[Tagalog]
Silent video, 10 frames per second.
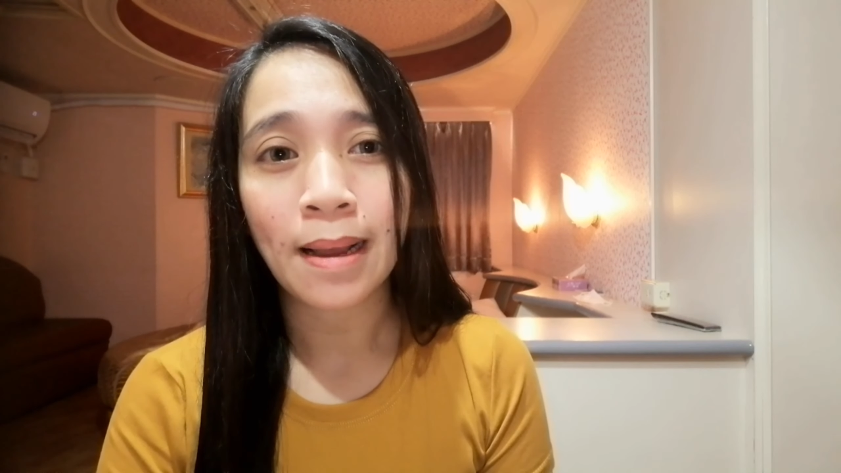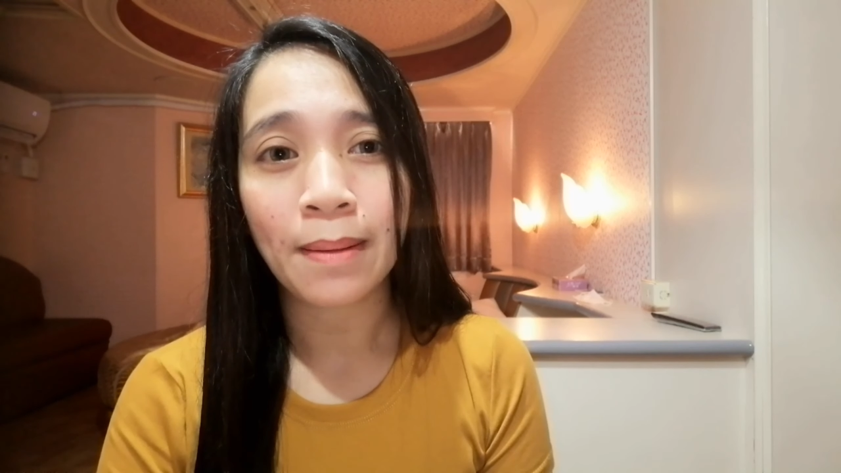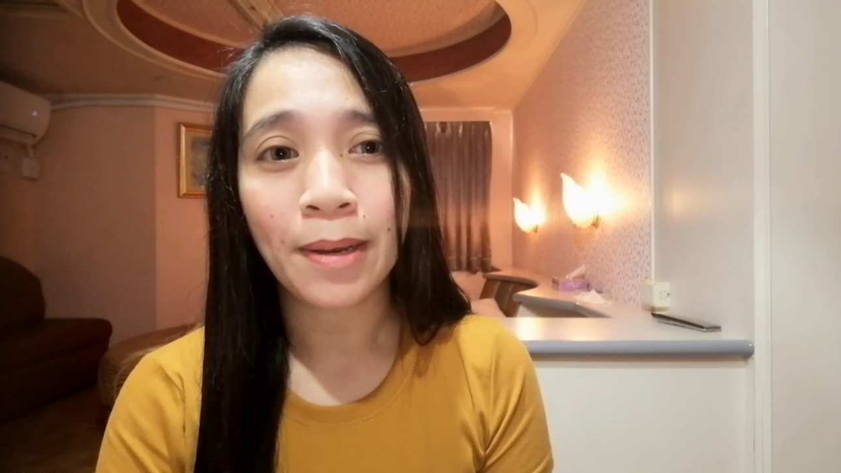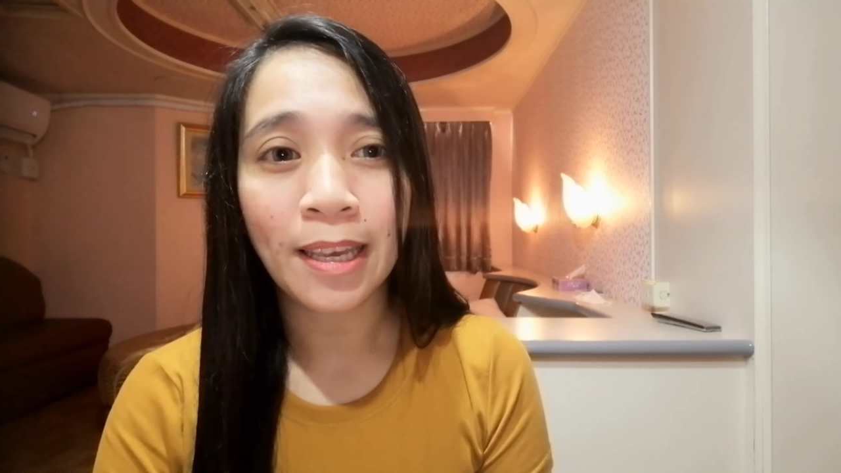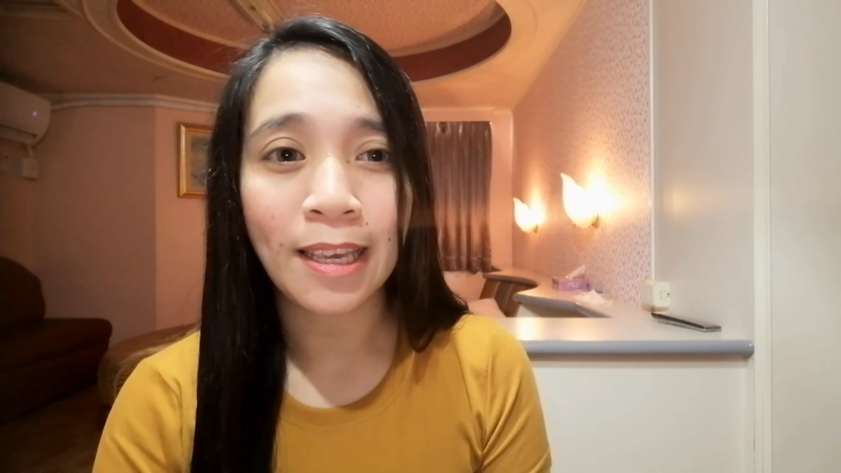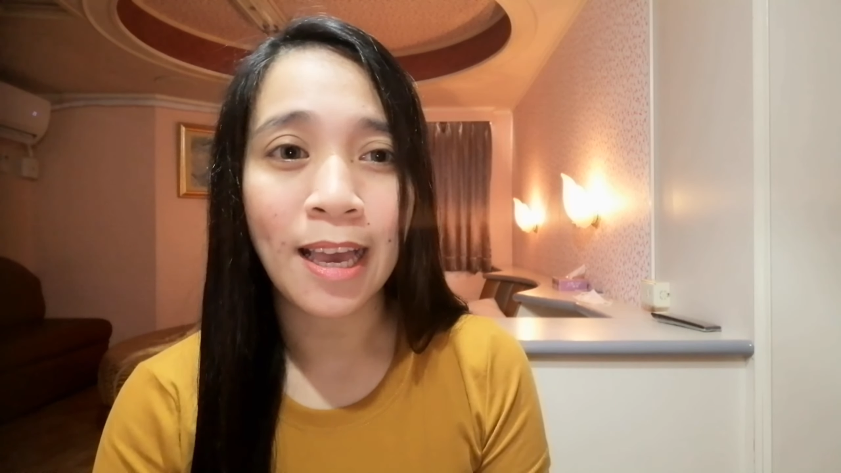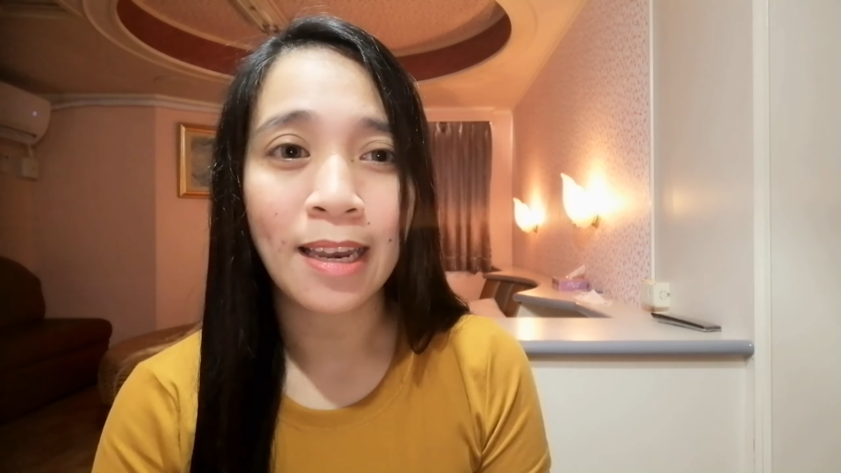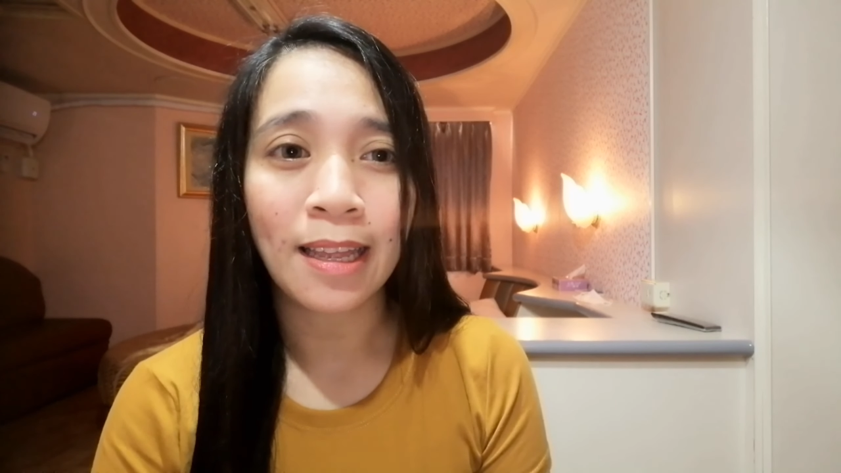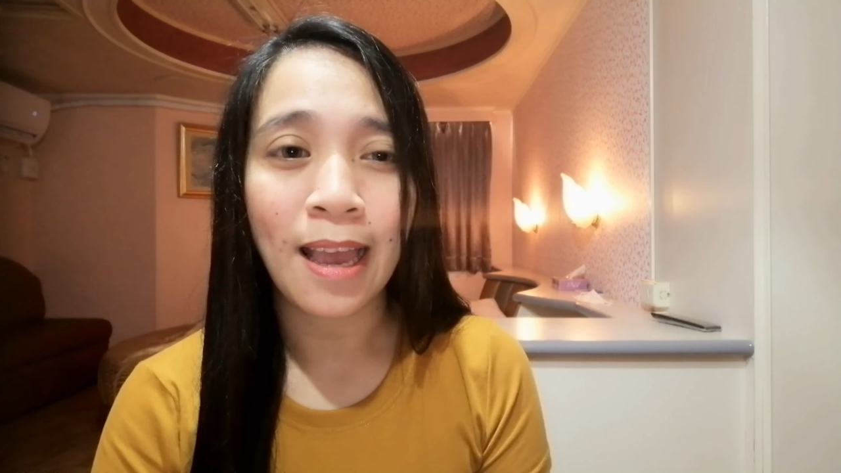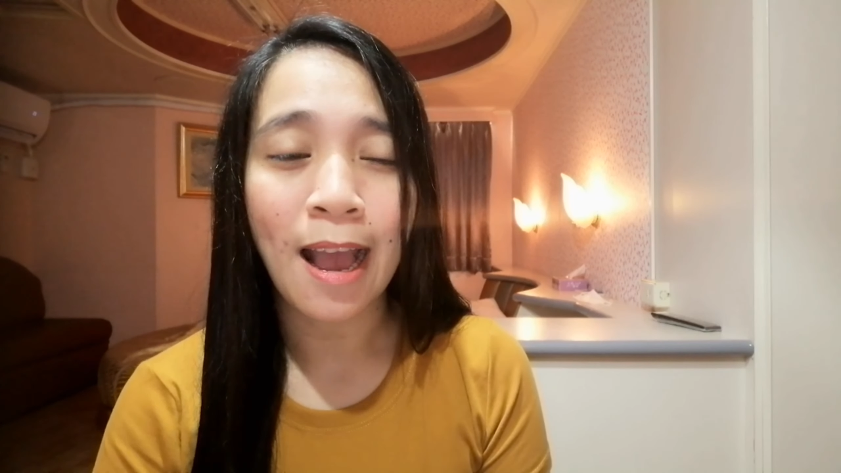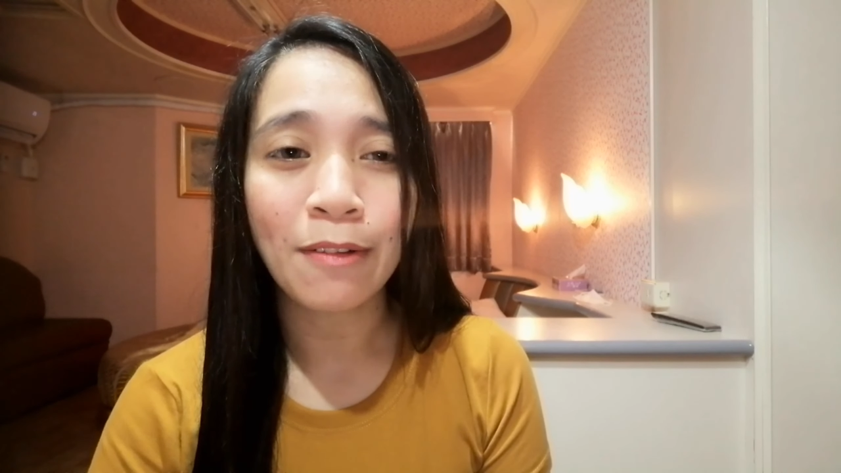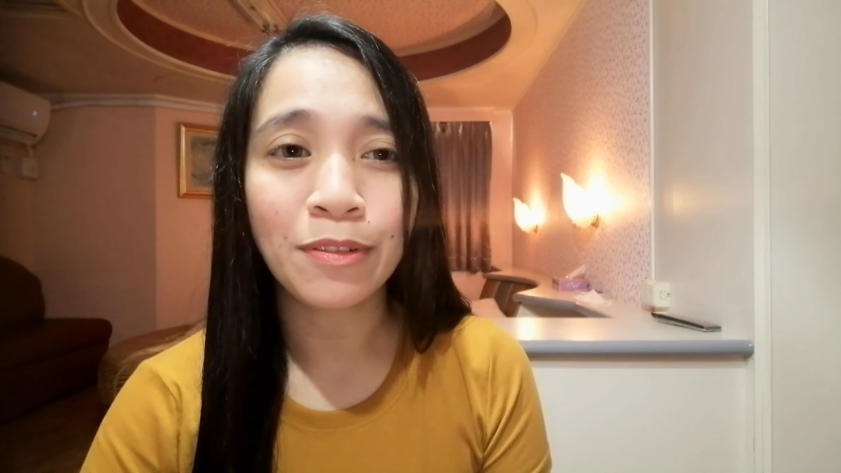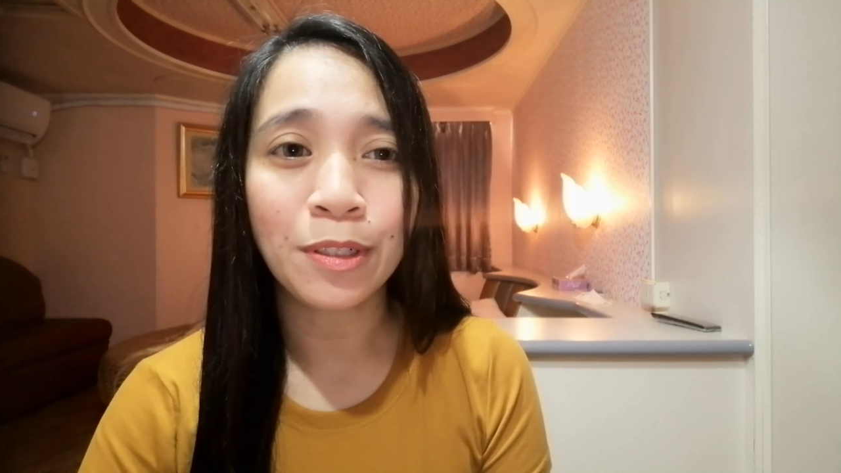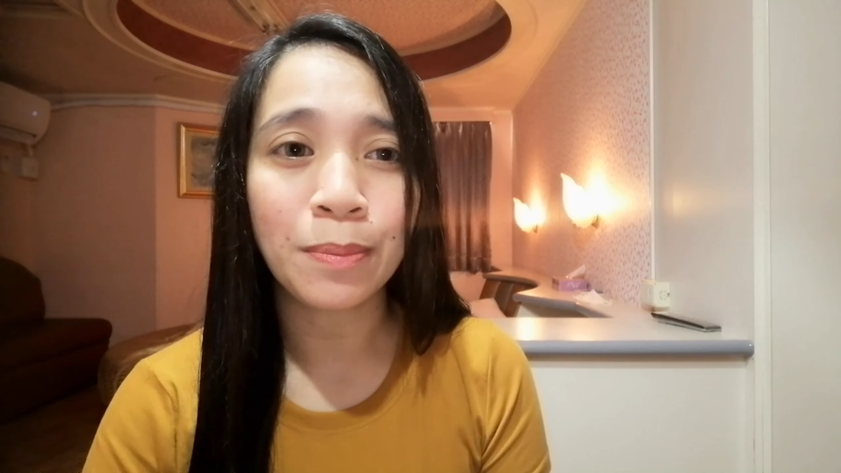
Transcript: ang mangyayari, after